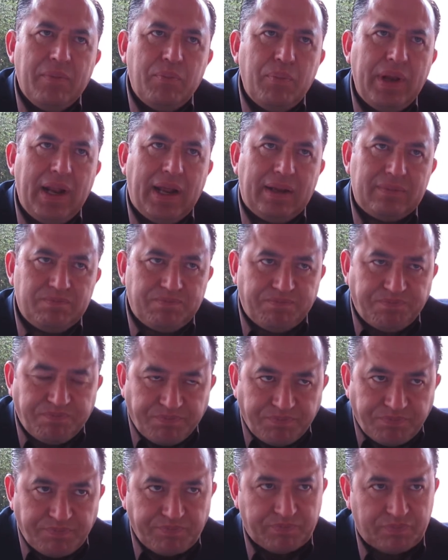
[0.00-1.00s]
Mira,
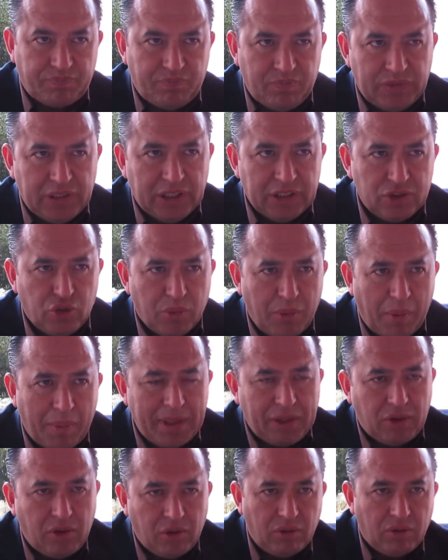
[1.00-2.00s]
en su
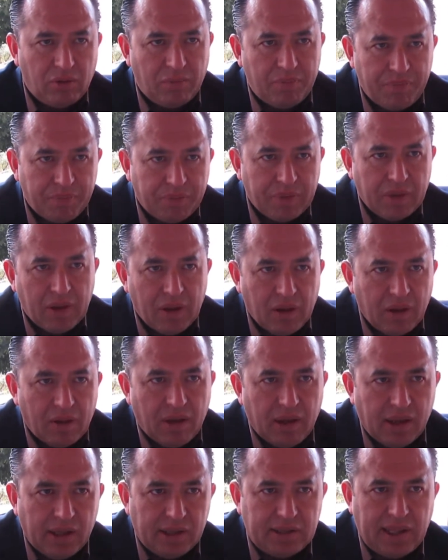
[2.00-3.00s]
momento
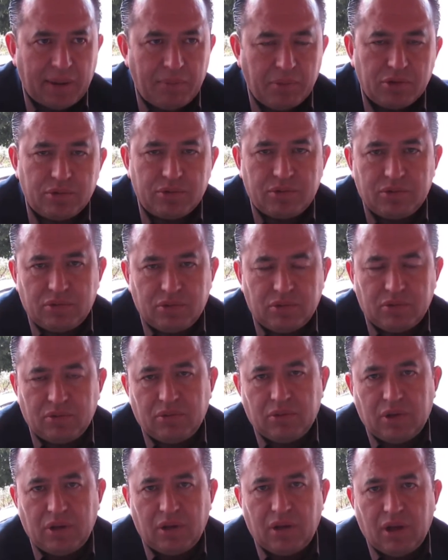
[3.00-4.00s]
estamos
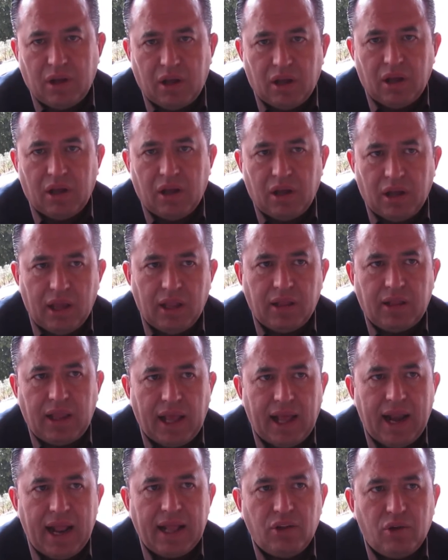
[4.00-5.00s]

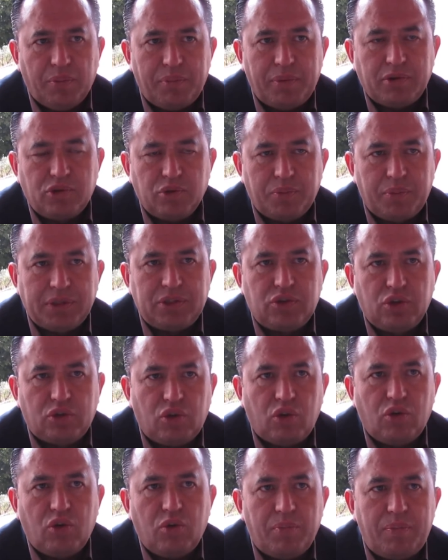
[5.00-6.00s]
integrando, por supuesto,
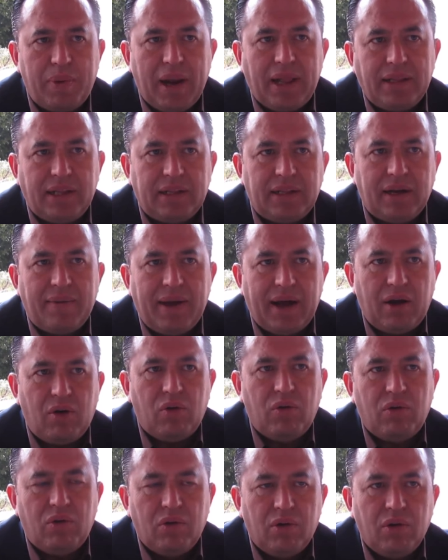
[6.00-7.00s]
todo un plan de trabajo
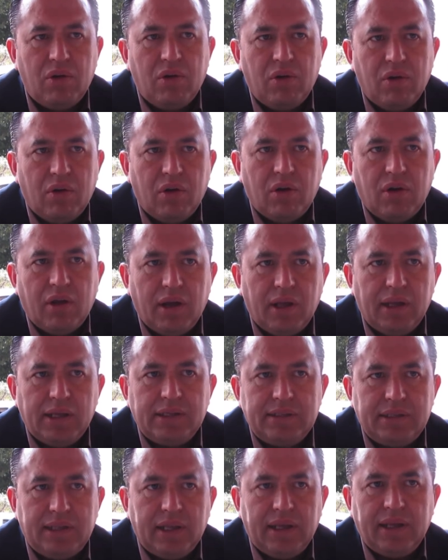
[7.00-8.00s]

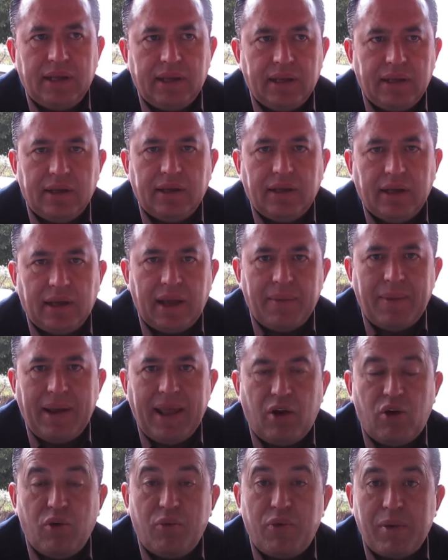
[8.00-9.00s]
este, que
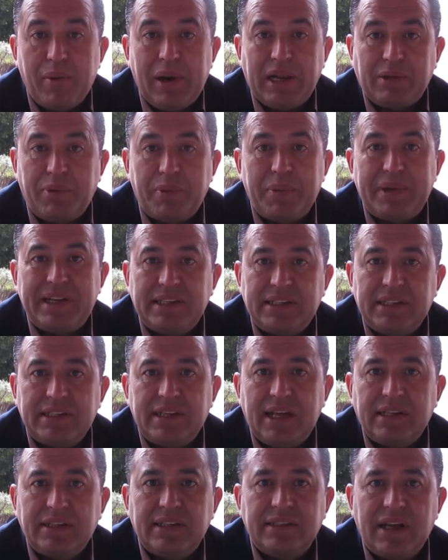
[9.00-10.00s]
vaya conforme a las propias
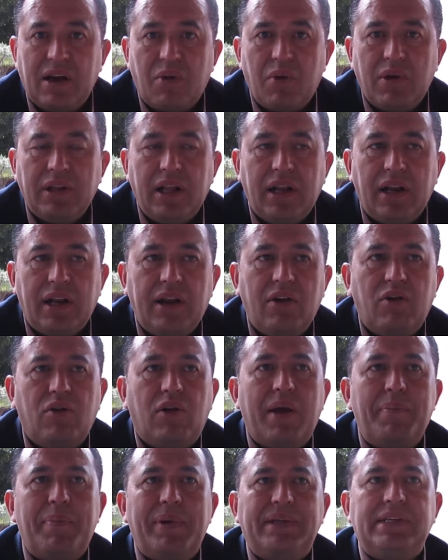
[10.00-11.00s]
necesidades de San Juan del Río,
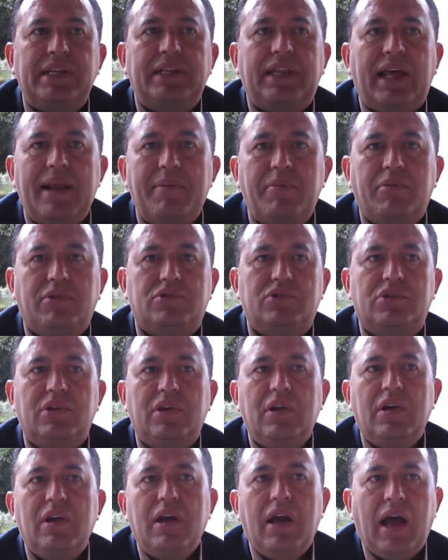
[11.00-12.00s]
que presentaremos
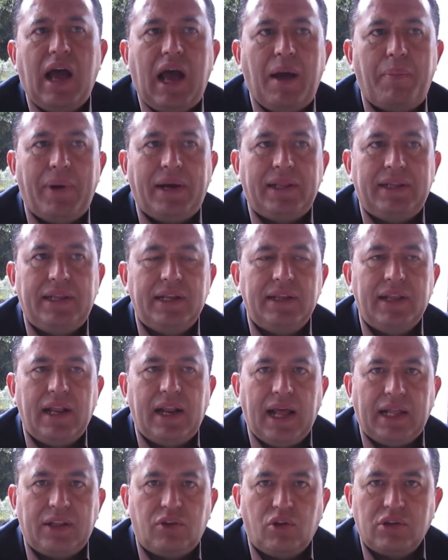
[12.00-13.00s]
a partir del
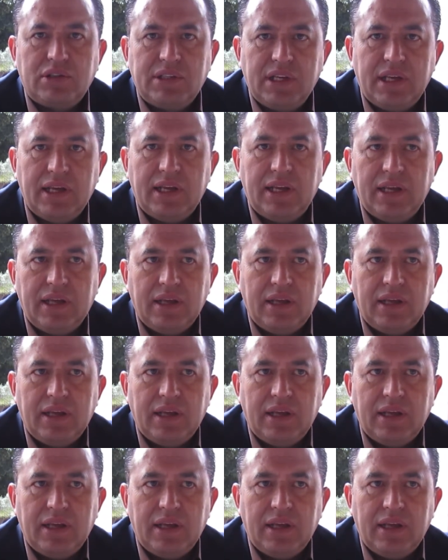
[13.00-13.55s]
14